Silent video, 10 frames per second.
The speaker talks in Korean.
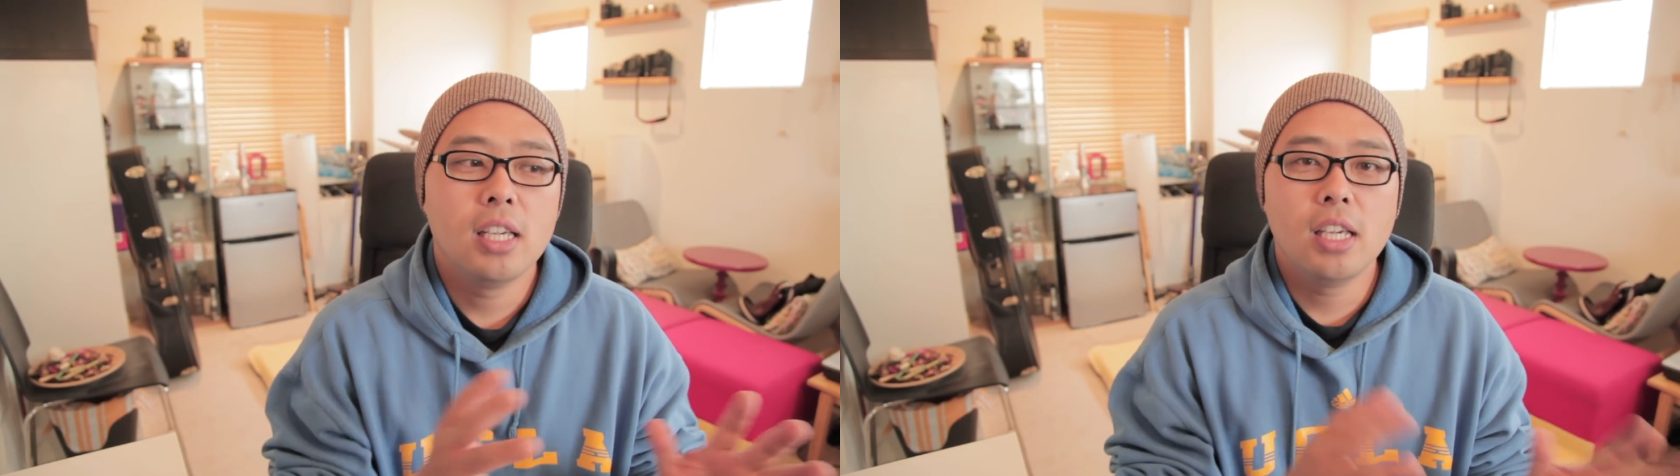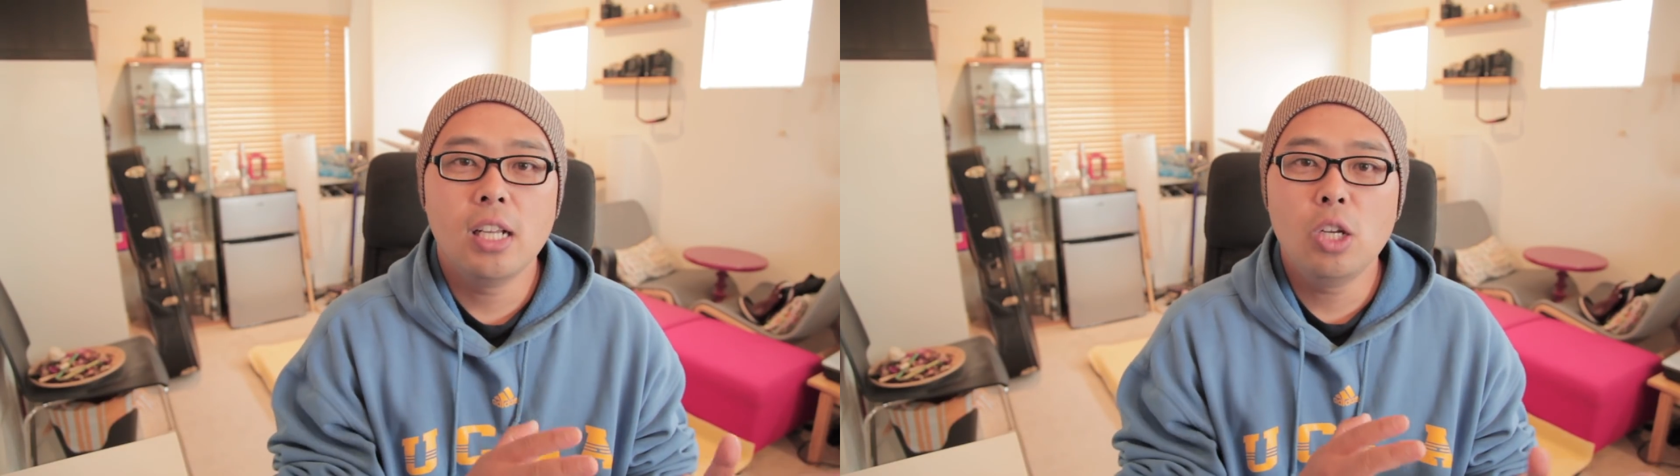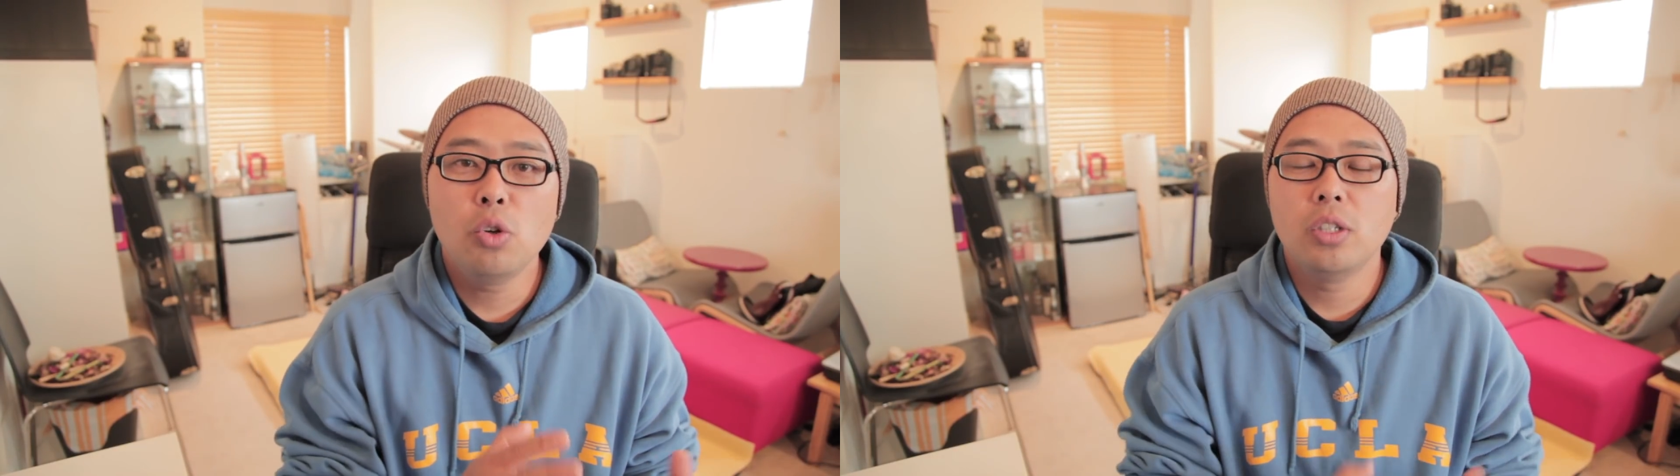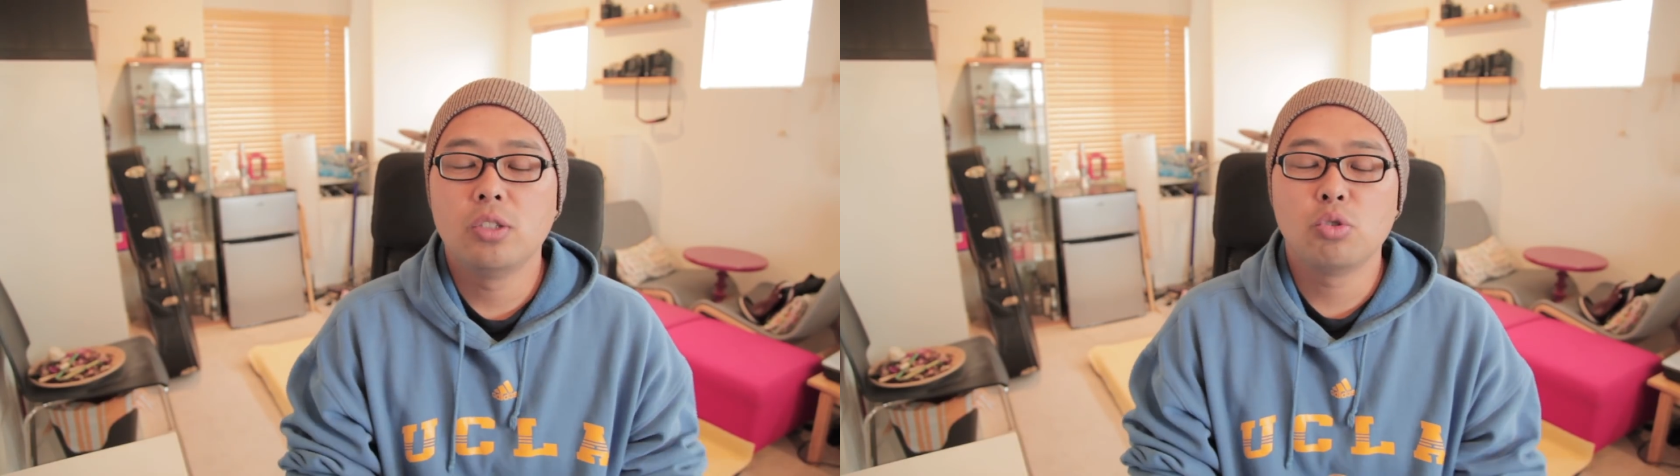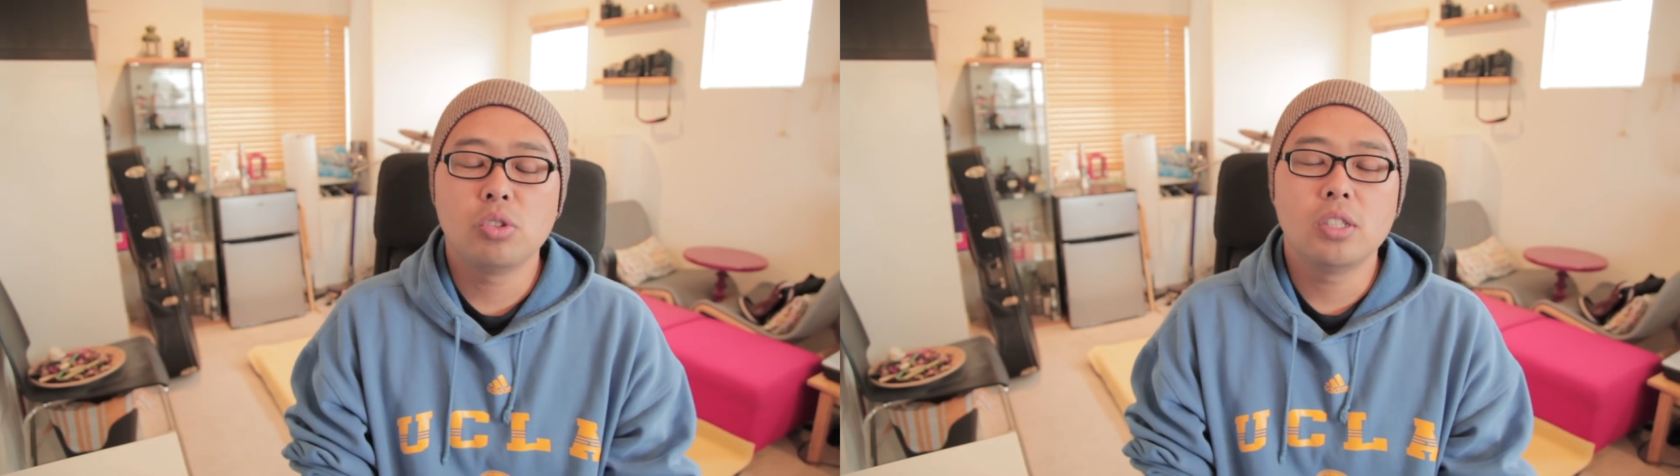일요일
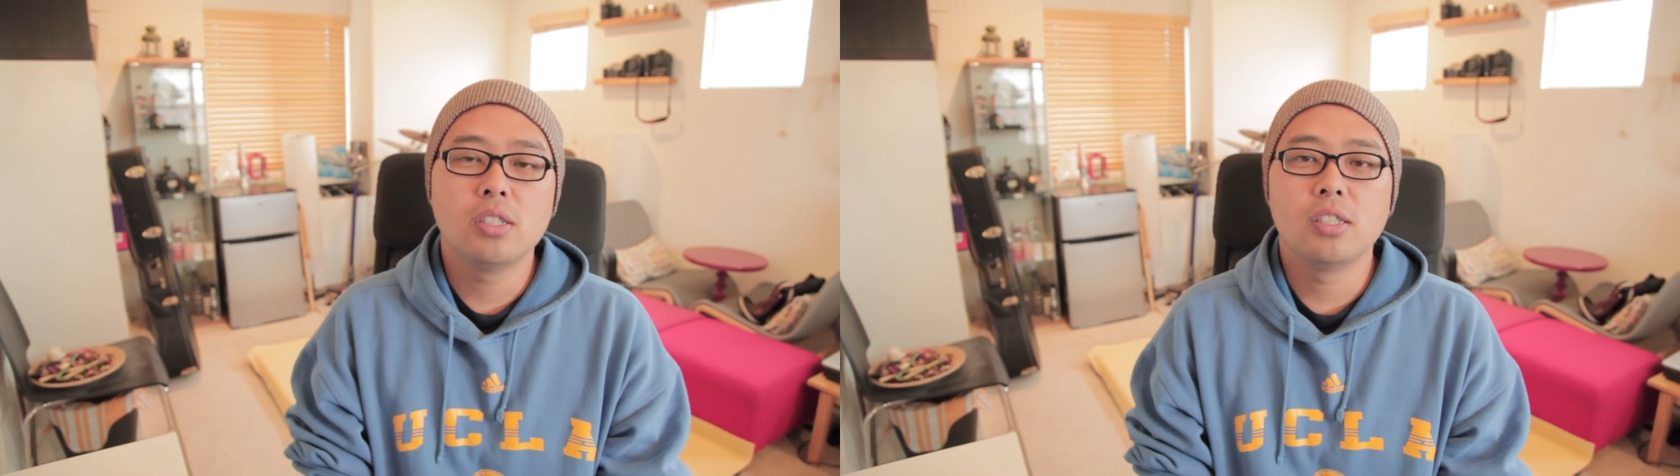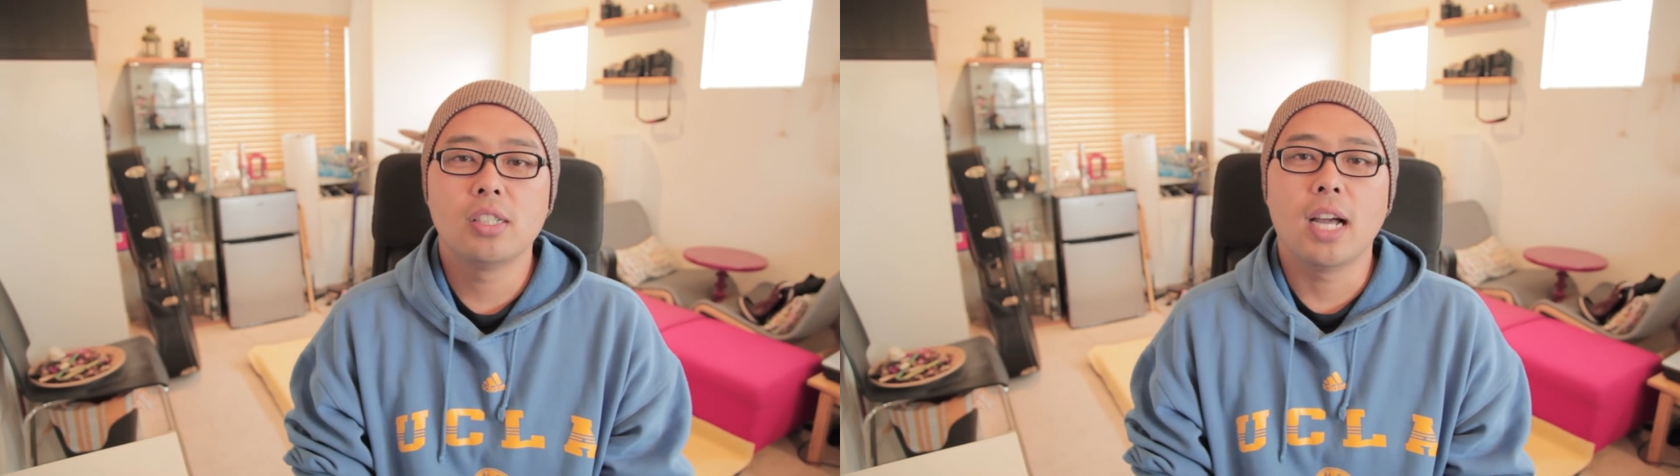수치는